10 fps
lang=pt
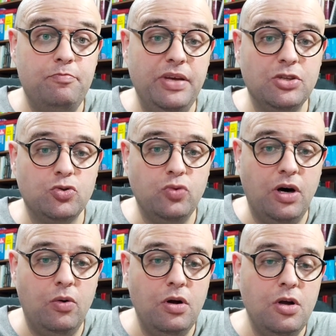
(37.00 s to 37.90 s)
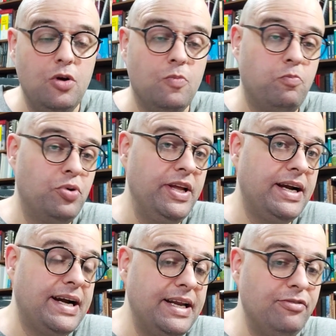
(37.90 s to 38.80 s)
pessoal. Por
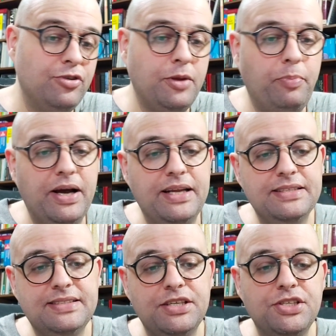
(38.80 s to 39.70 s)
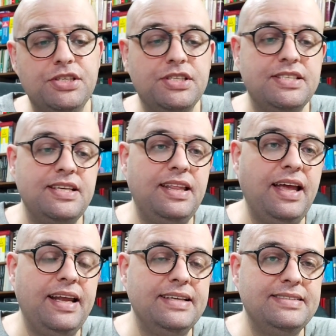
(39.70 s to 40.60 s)
incrível que pareça, a gente que se
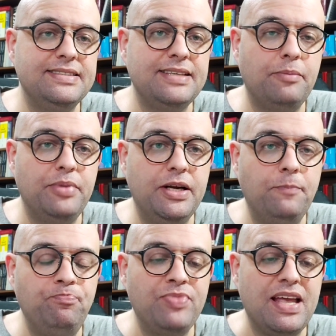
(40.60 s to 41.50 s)
interessa em saber